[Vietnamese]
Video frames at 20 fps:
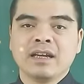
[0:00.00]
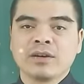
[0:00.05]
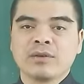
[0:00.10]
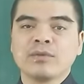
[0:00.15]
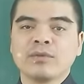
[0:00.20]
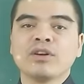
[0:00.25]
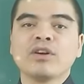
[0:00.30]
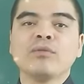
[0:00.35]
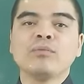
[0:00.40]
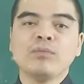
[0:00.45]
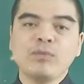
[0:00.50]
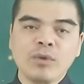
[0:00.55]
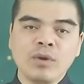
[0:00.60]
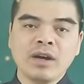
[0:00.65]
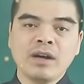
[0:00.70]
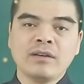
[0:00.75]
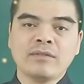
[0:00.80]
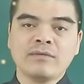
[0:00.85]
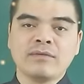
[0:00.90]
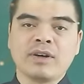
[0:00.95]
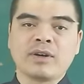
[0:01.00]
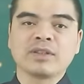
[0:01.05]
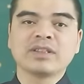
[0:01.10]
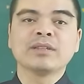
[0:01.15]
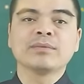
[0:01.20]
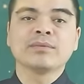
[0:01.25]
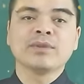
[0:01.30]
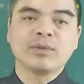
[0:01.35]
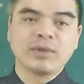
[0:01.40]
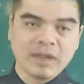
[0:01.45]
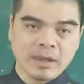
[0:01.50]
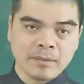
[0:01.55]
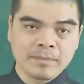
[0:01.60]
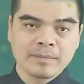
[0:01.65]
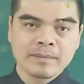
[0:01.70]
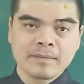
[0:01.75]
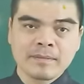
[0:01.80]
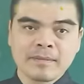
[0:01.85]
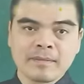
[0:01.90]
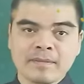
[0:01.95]
cũng không mua vào cái dịp đầu năm
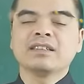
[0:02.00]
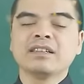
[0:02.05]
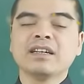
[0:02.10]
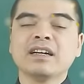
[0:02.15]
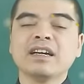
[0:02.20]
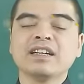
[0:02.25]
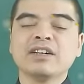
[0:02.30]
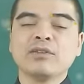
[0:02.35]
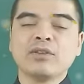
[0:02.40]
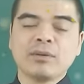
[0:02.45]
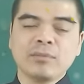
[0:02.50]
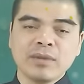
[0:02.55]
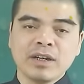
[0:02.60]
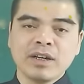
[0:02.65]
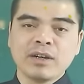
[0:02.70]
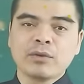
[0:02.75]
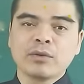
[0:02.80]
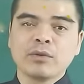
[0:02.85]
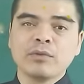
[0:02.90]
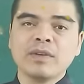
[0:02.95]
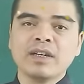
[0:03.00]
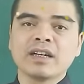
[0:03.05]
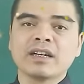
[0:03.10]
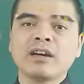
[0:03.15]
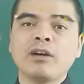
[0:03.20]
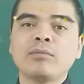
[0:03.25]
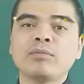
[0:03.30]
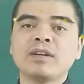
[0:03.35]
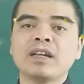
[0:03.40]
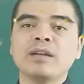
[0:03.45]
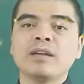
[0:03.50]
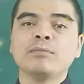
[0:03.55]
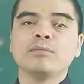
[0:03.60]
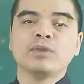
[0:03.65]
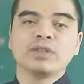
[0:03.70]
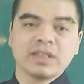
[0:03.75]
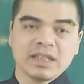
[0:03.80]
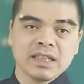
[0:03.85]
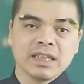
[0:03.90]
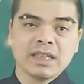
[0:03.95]
những ngày đầu năm mới quý vị không nên
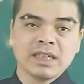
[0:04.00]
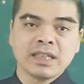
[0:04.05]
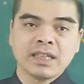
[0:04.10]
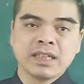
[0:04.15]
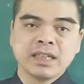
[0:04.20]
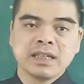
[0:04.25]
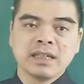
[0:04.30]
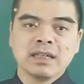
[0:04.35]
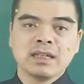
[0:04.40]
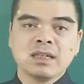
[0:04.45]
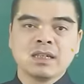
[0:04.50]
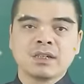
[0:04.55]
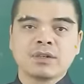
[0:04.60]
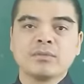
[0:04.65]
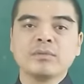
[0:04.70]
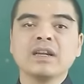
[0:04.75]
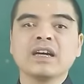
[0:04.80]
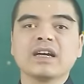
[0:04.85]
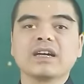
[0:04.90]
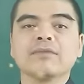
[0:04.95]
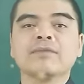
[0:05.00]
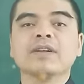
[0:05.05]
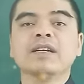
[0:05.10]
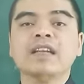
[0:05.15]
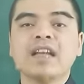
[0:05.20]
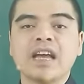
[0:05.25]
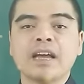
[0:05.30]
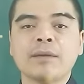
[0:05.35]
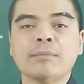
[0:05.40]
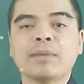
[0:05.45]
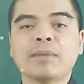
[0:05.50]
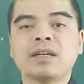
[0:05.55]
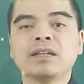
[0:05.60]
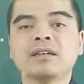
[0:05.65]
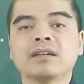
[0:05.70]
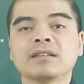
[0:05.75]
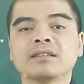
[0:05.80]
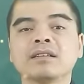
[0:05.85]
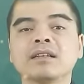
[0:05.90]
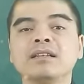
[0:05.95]
mua gì cũng là cái vấn đề mà
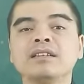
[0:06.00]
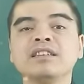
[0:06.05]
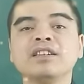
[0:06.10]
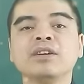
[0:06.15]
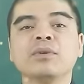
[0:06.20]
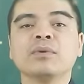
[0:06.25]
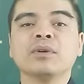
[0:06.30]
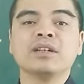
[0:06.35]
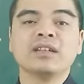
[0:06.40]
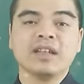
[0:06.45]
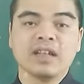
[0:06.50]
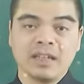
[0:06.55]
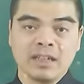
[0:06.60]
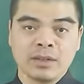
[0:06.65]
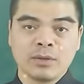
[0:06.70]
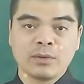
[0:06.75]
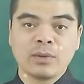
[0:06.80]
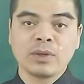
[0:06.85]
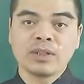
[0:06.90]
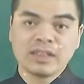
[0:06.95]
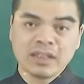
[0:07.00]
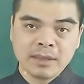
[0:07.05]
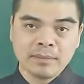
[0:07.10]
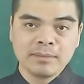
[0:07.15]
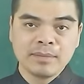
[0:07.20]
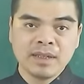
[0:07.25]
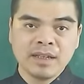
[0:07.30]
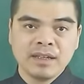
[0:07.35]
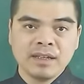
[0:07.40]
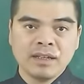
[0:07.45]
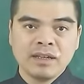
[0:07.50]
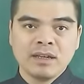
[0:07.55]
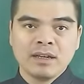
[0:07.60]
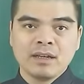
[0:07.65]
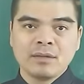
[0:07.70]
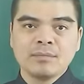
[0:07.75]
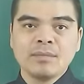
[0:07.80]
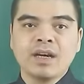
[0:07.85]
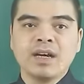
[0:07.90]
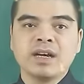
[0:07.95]
được rất nhiều người quan tâm
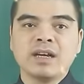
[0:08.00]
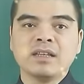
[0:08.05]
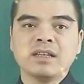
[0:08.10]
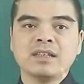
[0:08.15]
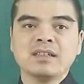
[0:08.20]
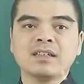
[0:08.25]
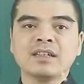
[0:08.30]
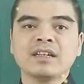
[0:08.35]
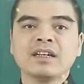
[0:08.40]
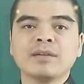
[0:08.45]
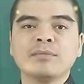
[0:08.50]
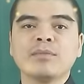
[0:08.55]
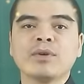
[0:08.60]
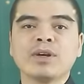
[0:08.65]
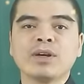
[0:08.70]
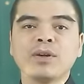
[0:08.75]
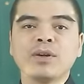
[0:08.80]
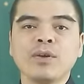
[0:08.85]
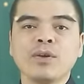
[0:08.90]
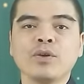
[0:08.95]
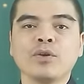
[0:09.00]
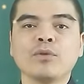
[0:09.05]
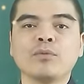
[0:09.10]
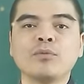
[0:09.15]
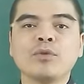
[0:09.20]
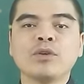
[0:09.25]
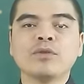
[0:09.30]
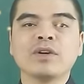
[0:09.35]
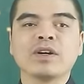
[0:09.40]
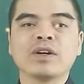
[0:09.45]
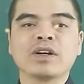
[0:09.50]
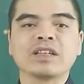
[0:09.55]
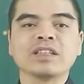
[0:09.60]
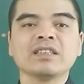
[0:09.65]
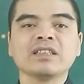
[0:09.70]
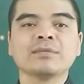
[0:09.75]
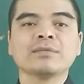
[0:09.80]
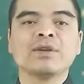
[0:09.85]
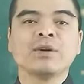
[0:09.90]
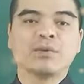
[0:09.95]
bởi những cái món đồ mua vào cái
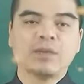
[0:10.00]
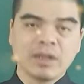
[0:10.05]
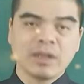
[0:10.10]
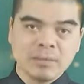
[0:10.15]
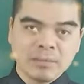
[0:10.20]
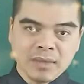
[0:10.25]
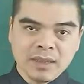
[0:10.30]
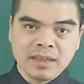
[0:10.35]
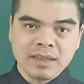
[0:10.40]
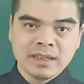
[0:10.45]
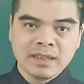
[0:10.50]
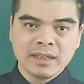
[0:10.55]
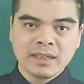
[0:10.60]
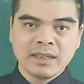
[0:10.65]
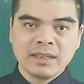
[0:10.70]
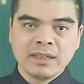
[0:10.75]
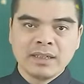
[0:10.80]
dịp đầu năm mới ấy,